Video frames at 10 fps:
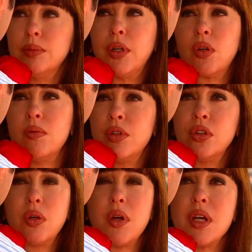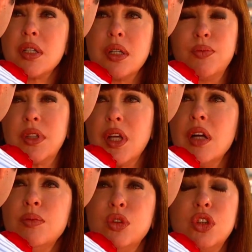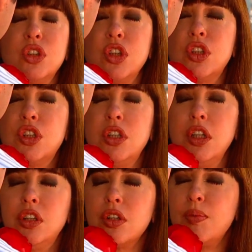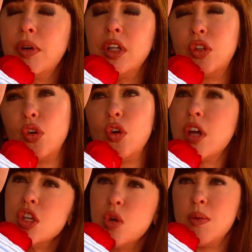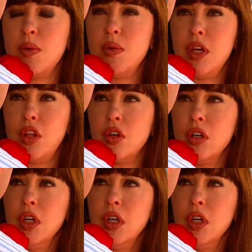Pero ¿cómo no te voy a aceptar, muchachito, después de todo lo que yo he vivido?